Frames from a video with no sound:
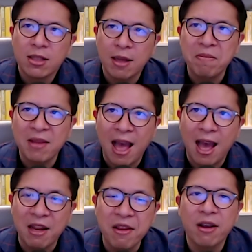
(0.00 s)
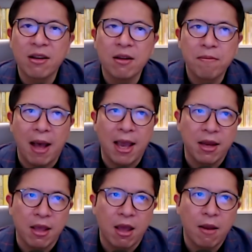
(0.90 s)
น้ำตาลเยอะเกินไป
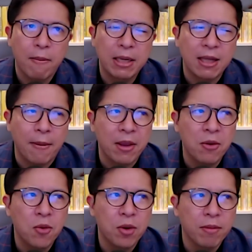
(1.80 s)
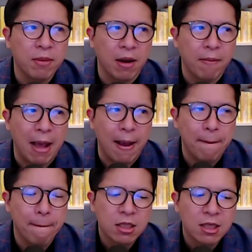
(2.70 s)
เนี่ยมันทำให้คุณเหมือนแบบ
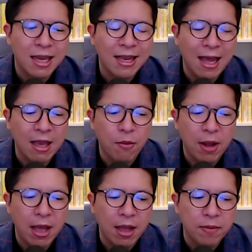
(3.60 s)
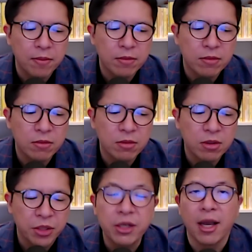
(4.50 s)
คล้ายๆกับว่า
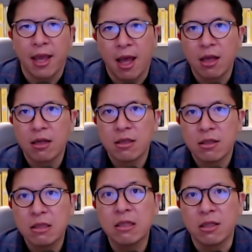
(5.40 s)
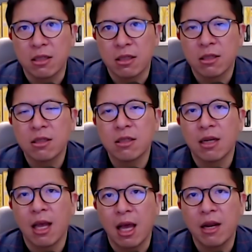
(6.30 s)
เฉื่อยอะหนืด
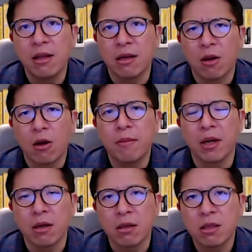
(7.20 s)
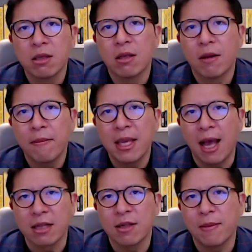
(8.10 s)
นะฮะหนืดแล้วก็เหมือนไม่อ
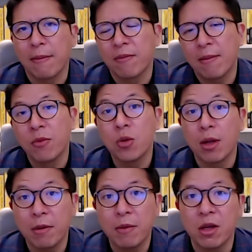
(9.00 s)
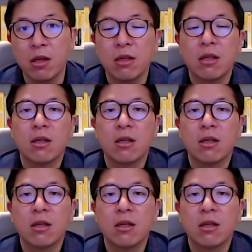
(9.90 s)
ยากจะแบบทำนู่นทำนี่เพราะฉะนั้น